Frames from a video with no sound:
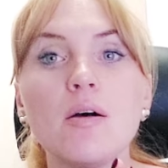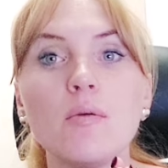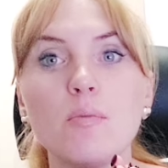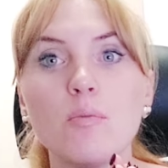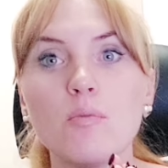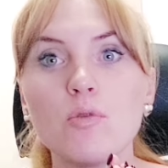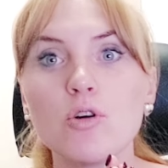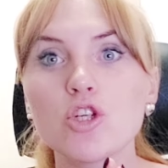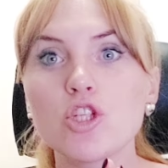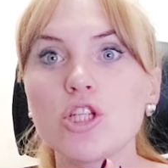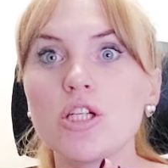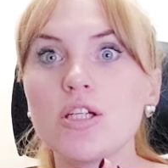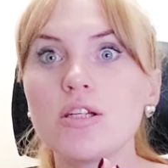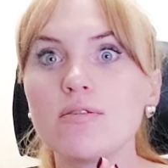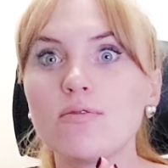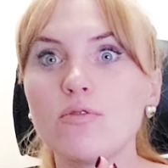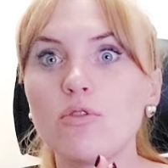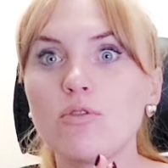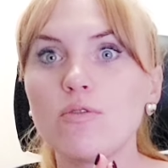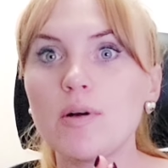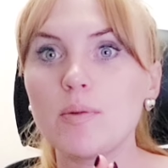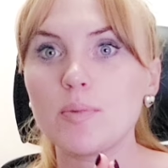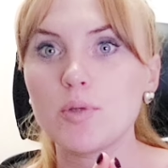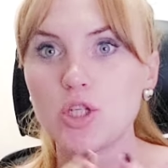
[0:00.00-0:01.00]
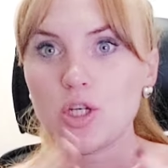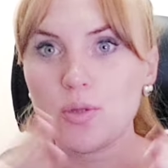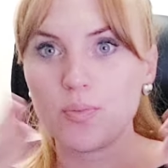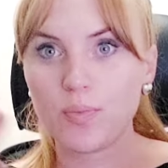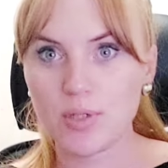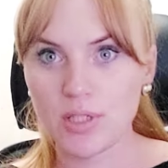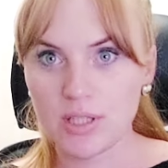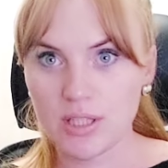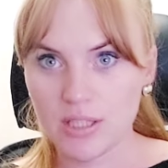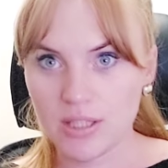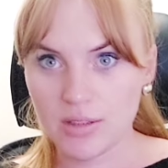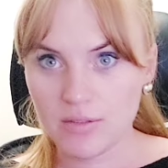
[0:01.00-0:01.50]
Можно ли его вообще
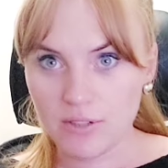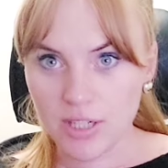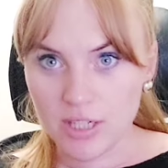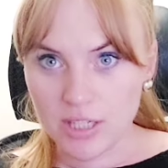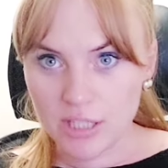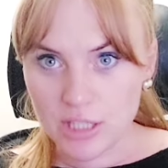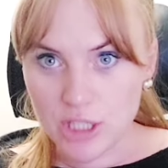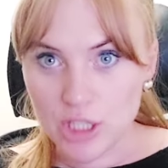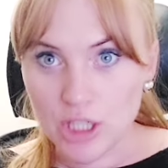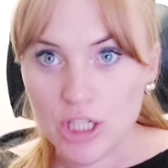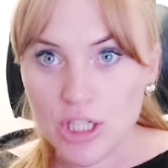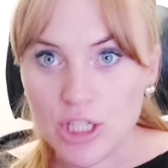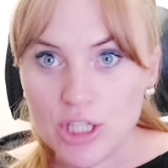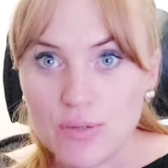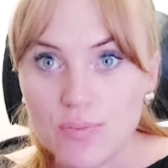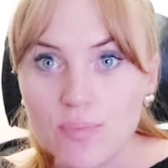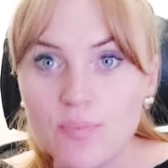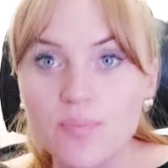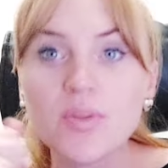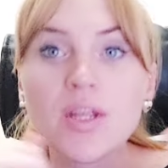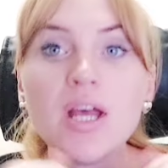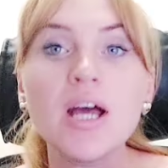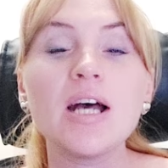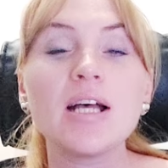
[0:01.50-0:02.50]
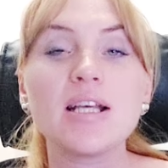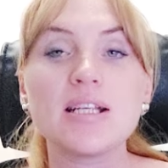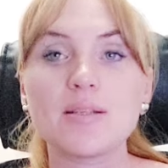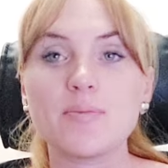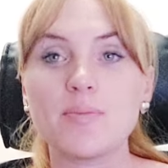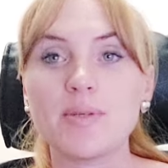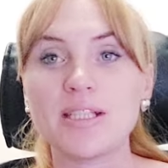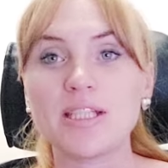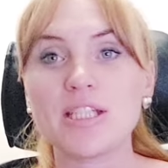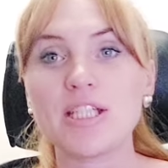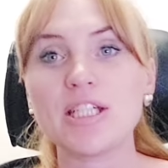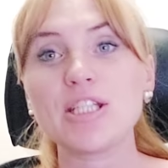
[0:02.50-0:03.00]
предотвратить?
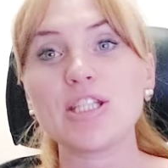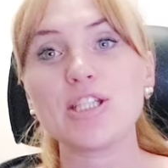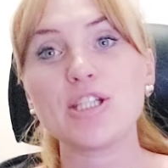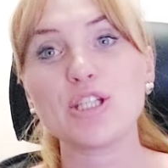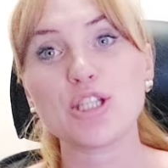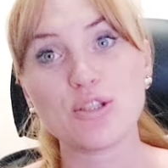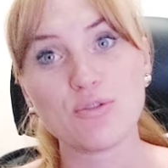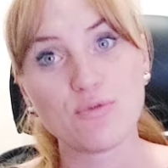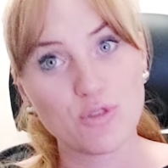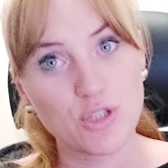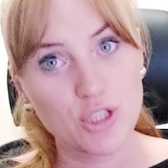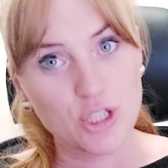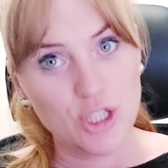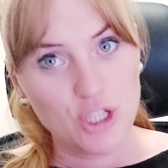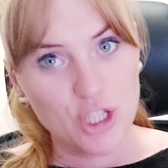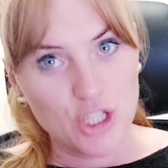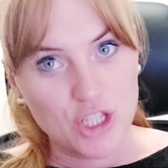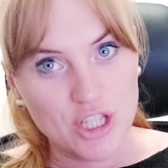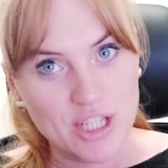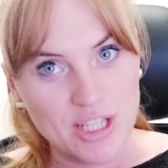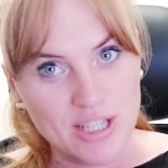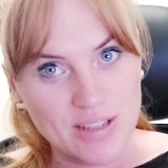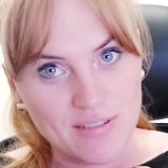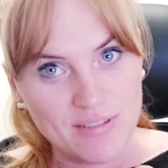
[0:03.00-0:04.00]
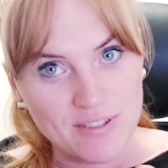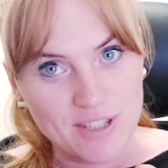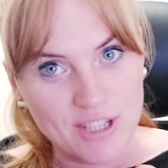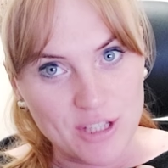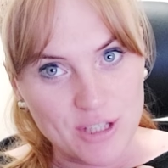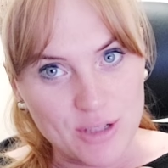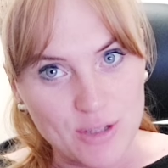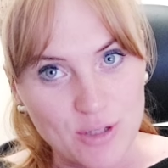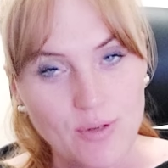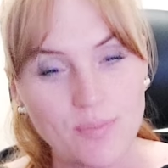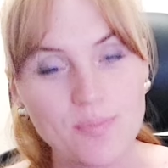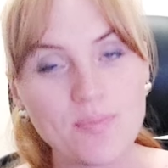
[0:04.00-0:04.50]
смотрите сегодняшнее
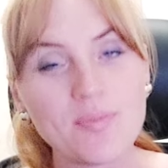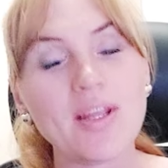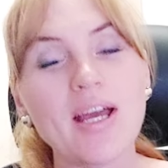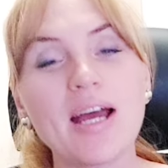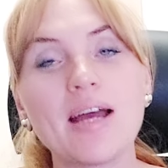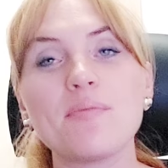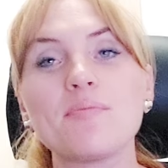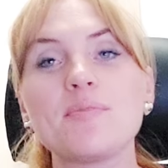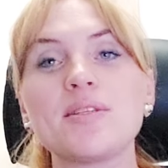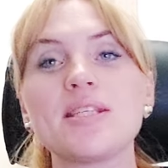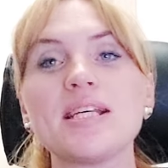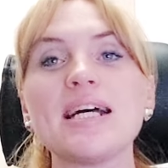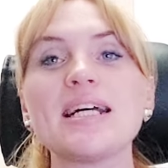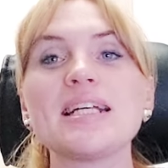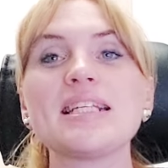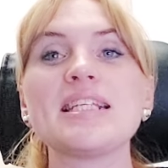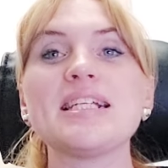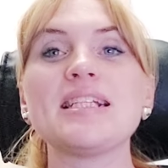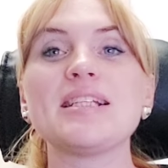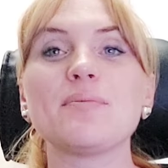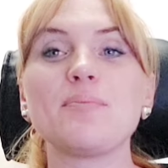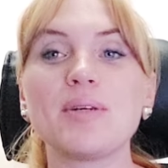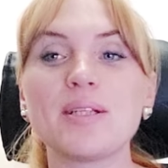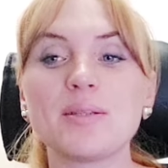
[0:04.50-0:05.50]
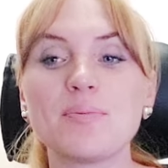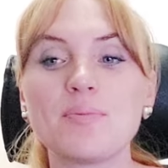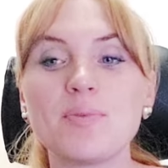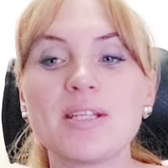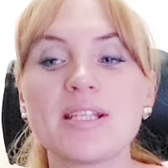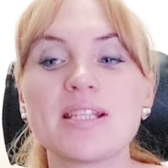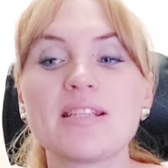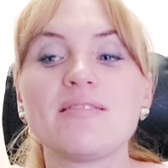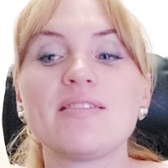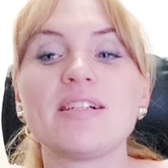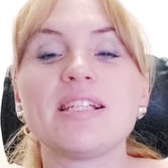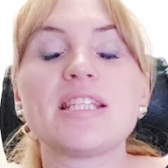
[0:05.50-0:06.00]
видео. Обязательно
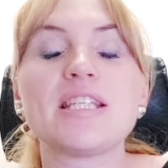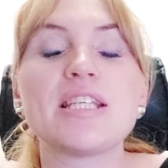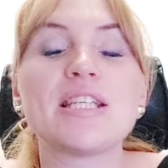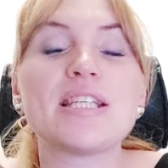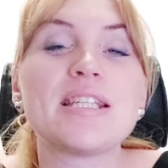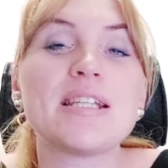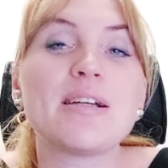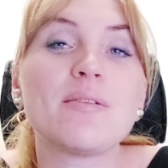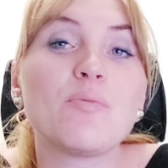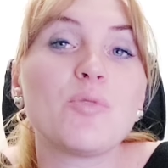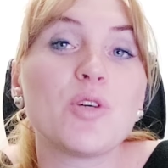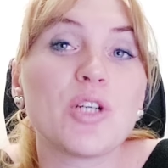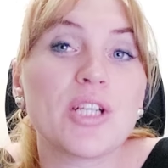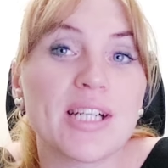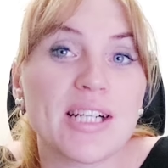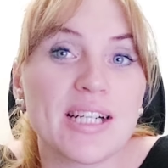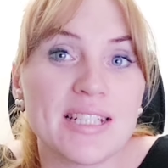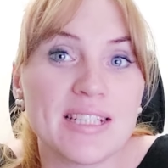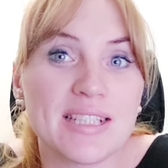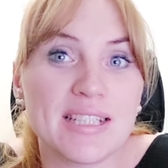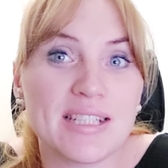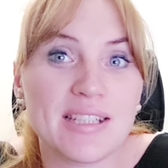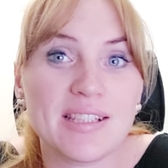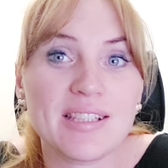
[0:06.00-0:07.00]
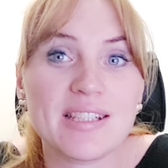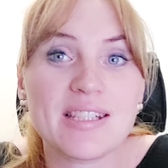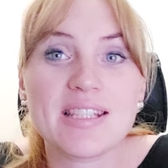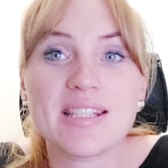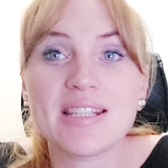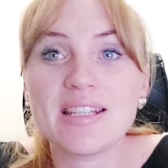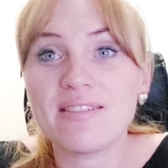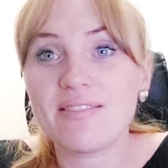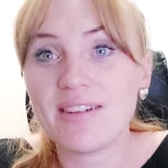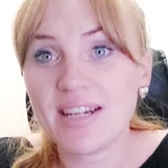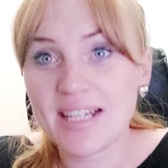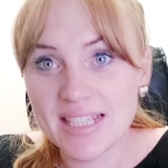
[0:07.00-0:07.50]
подписывайтесь на мой канал,
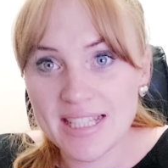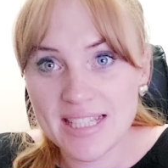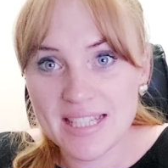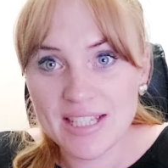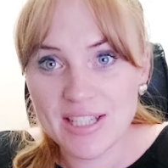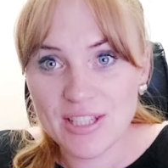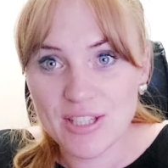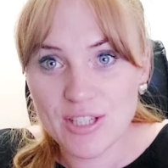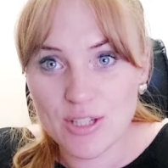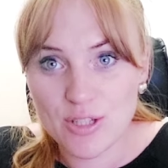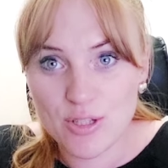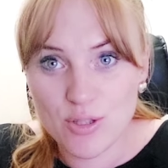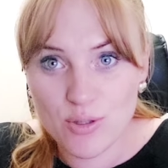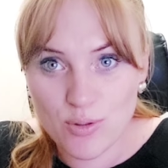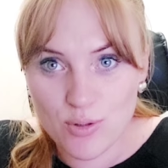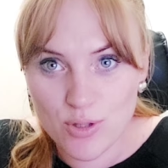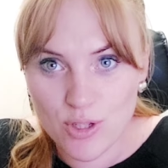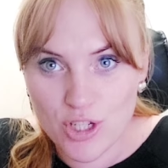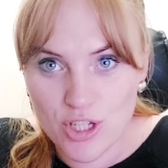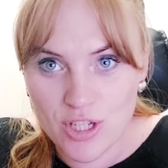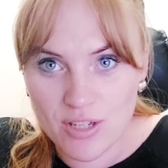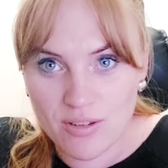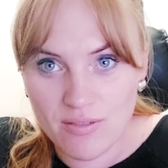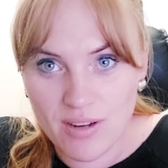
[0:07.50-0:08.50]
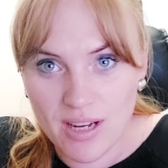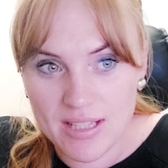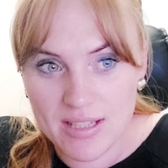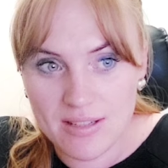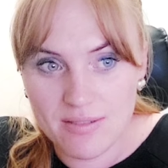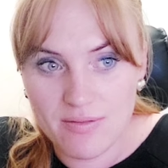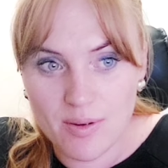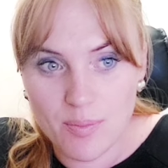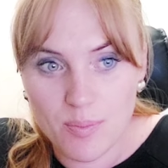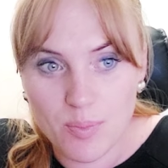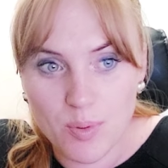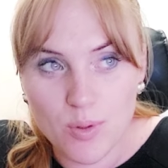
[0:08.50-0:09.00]
задавайте интересующие
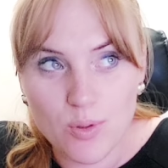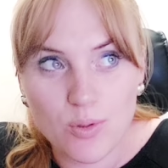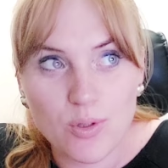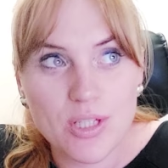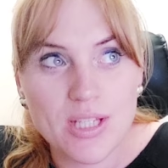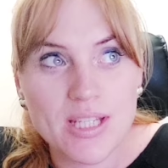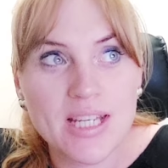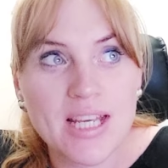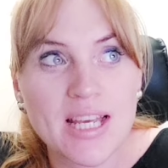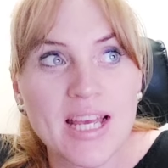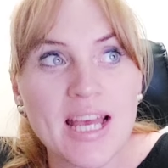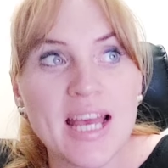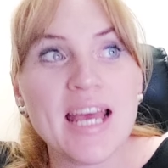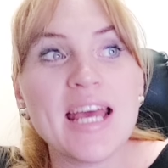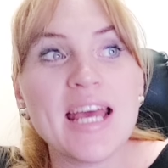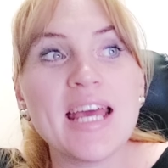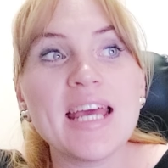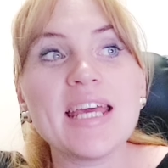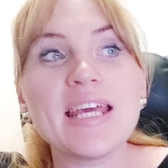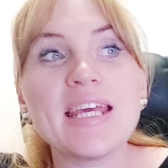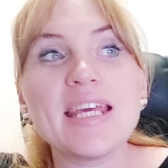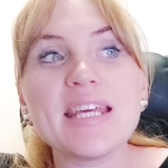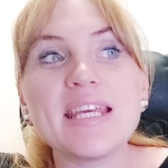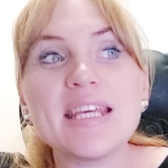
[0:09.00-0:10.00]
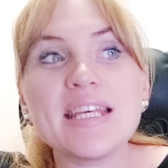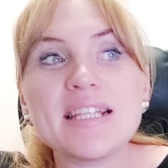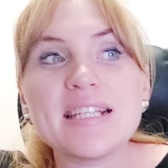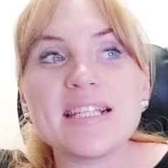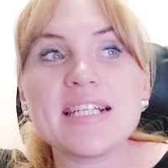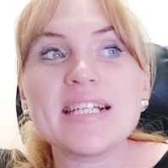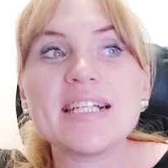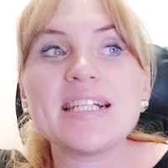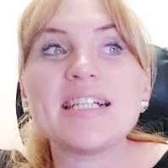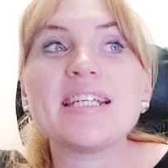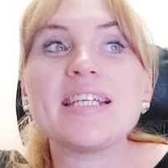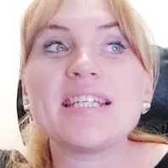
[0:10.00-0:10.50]
вас вопросы и
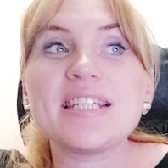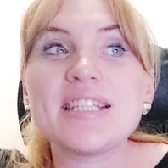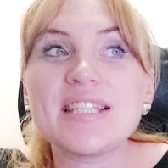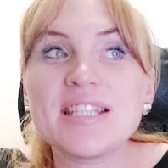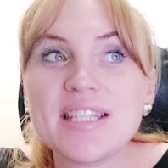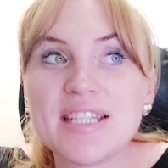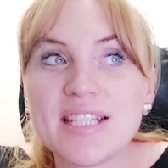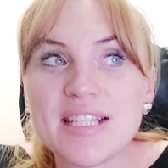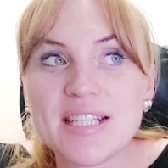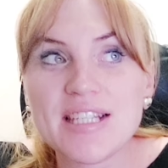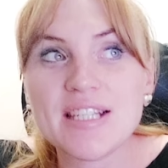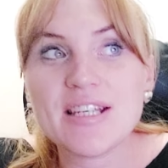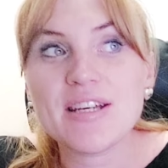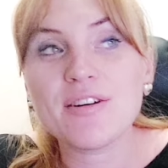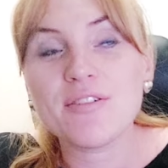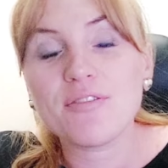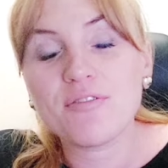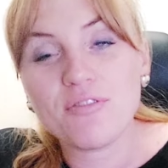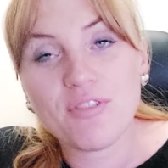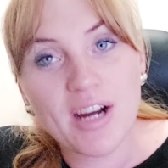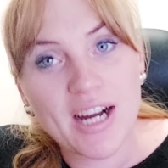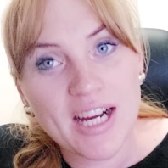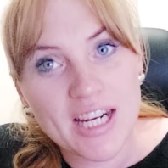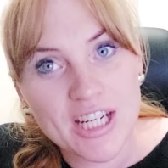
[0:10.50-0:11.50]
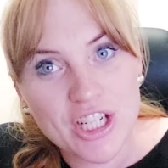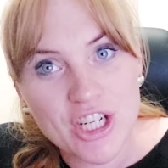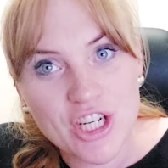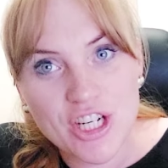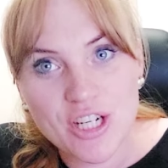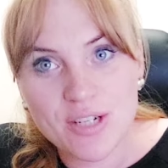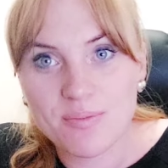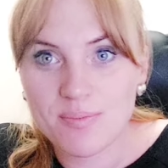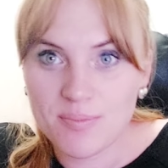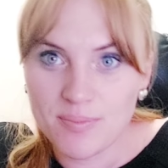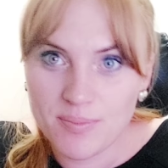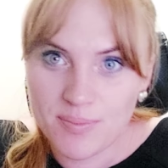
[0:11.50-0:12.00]
делитесь
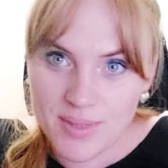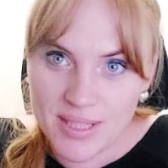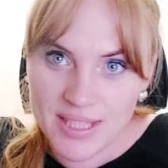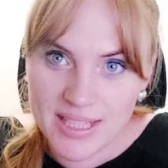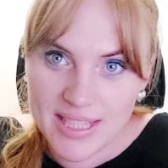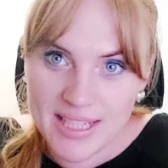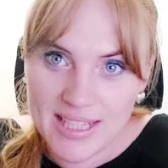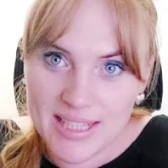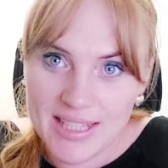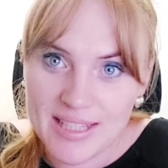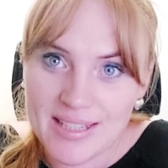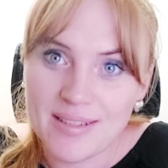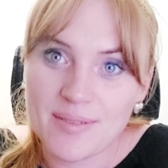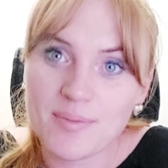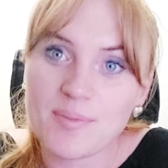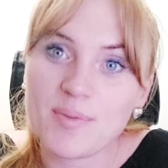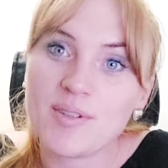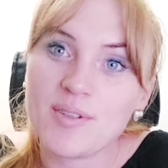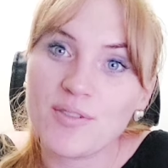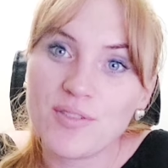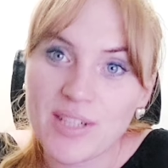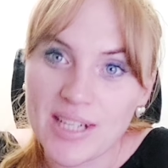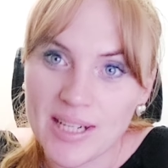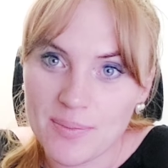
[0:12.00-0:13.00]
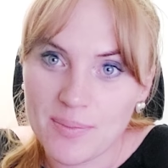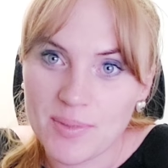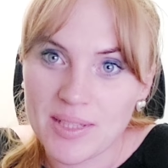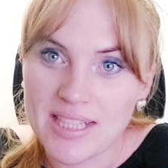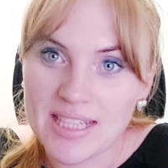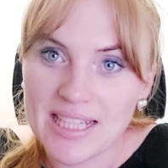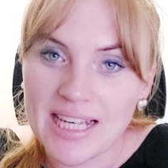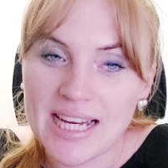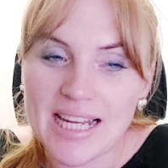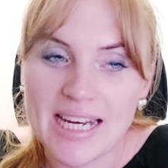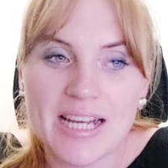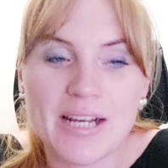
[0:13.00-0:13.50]
вашим мнением в
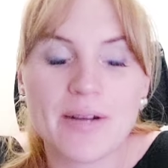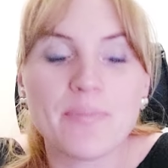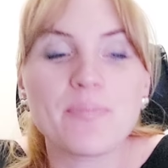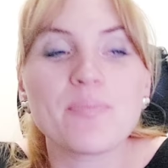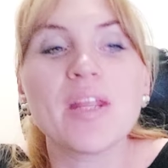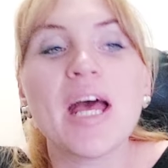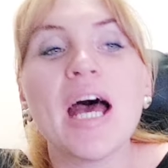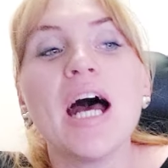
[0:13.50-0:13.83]
комментариях.